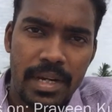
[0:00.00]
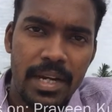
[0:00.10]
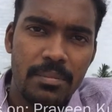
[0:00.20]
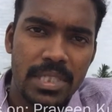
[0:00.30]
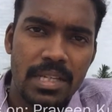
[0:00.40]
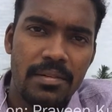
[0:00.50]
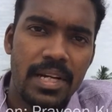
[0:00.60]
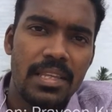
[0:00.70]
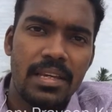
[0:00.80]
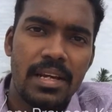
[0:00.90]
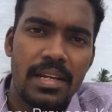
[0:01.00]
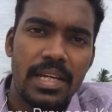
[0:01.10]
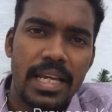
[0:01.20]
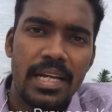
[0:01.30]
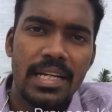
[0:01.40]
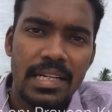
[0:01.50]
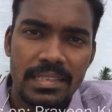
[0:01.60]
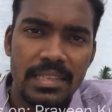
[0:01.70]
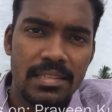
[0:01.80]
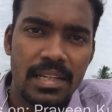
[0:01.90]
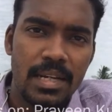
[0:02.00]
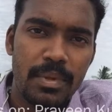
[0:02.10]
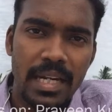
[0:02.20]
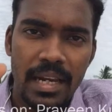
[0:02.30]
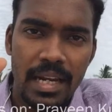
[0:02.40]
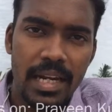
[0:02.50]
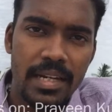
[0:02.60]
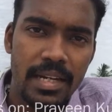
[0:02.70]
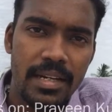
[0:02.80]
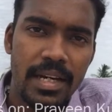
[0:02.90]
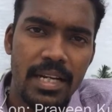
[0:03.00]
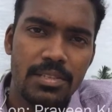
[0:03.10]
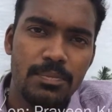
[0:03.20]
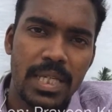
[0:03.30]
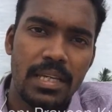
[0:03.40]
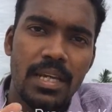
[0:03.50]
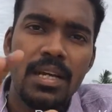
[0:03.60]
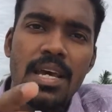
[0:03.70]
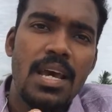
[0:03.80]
ட்ரீட்மெண்ட்ஸ்லாம் அவர் எடுத்துக்கிறாரு என்னென்ன டிசீஸ் இருக்குது அப்படின்ற எல்லா டே டேட்டாஸும் பார்த்திங்கன்னா